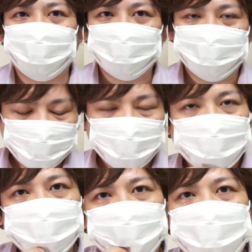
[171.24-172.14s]
た
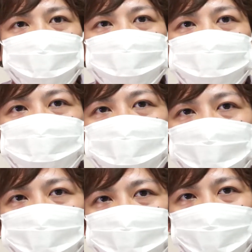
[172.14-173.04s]
私は2015
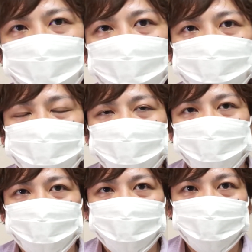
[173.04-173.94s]
年の3月に
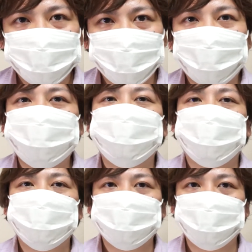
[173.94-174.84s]
出てるん
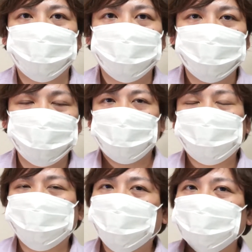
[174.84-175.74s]
ですよで
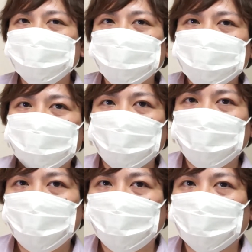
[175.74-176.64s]
多分もう少し待
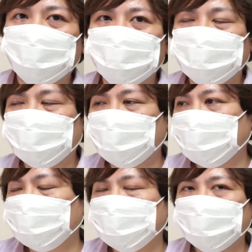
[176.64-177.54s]
てば
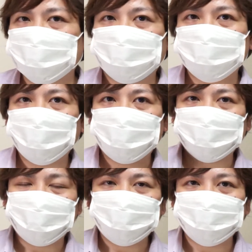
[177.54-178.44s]
MacBookPro の新型
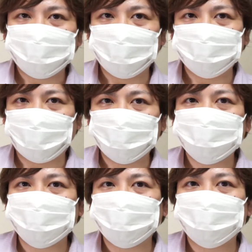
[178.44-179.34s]
が出るっていう
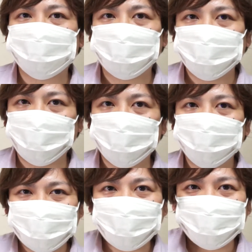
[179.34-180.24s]
話なんですけど
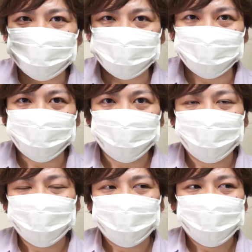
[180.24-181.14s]
ただですよ
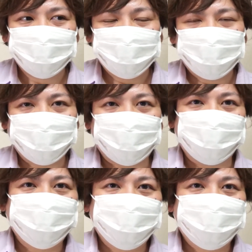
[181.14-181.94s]
なんか